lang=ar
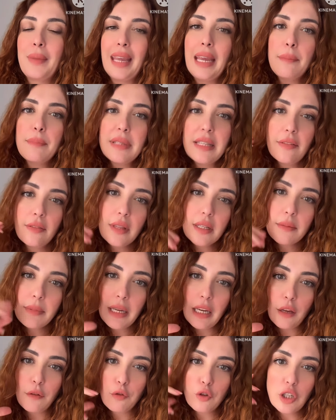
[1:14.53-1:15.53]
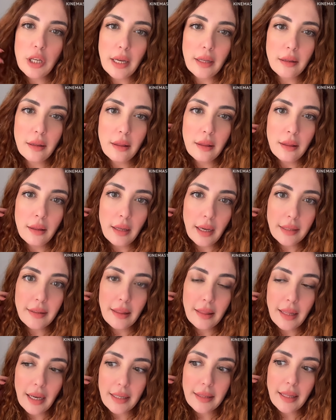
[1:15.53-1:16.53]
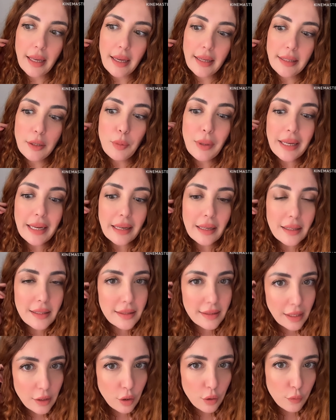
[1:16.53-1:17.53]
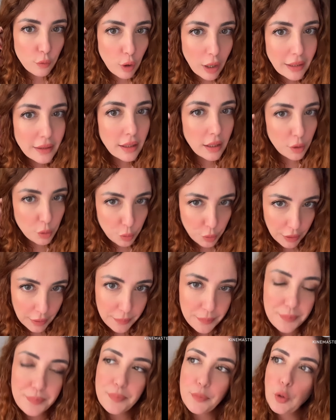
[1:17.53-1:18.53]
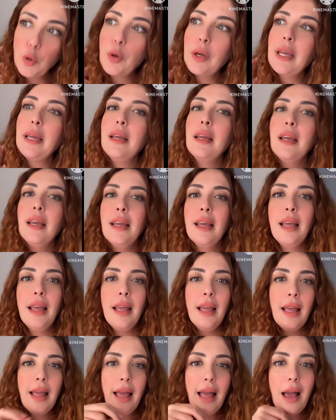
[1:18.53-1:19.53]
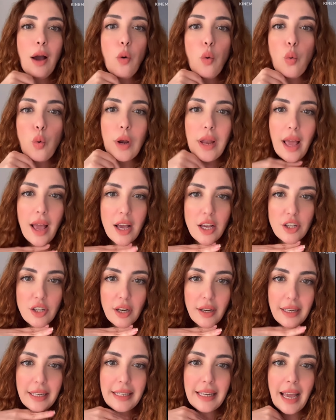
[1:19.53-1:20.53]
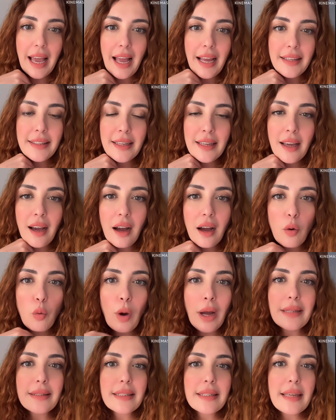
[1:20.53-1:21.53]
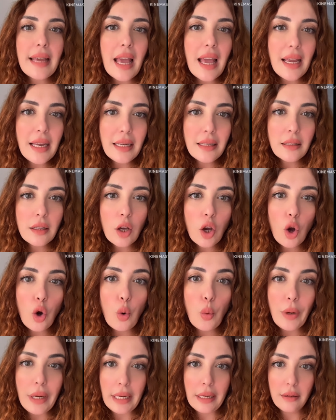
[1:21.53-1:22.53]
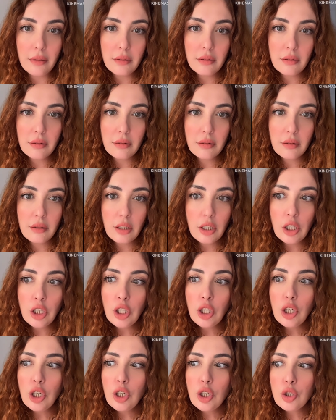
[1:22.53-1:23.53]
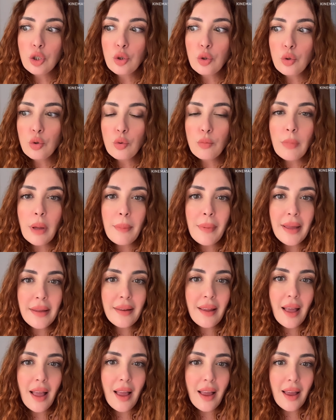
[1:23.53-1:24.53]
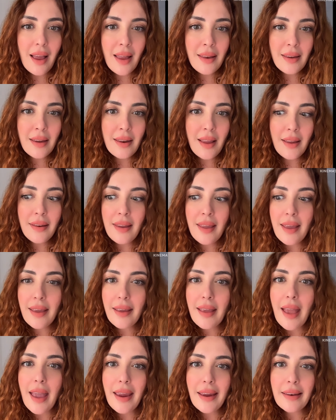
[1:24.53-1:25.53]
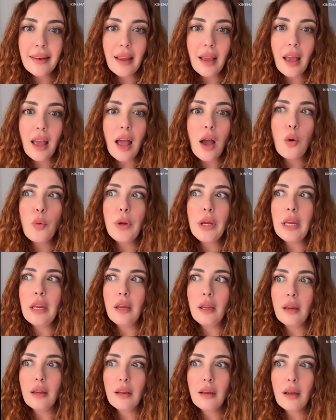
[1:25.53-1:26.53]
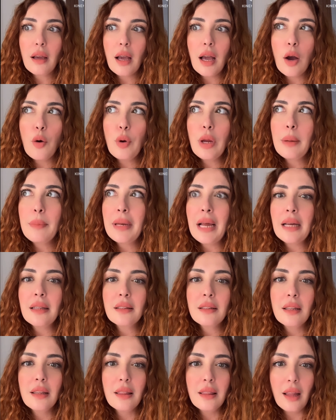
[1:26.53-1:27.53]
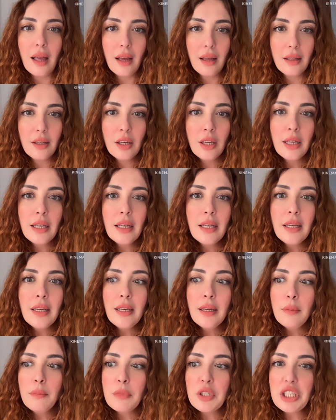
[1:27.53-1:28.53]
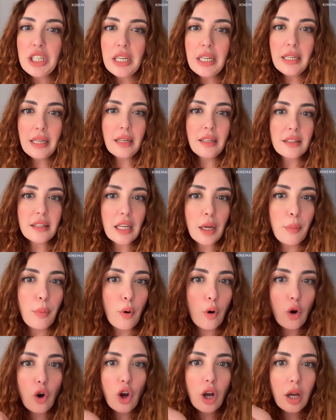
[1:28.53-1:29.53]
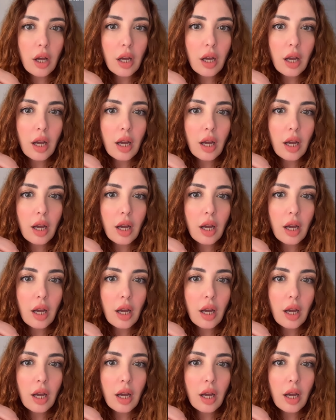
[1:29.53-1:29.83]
كاين بزاف الناس ما كيعرفوش هاد هاد اللقطه هادي ولكن خصنا نعرفوها ضروري اوكي اول حاجه هي حنايا واحد كائن قوي شنو ما معنى اننا حنايا كائن قوي قوي من عند الله ماشي هي نعطيك بلوك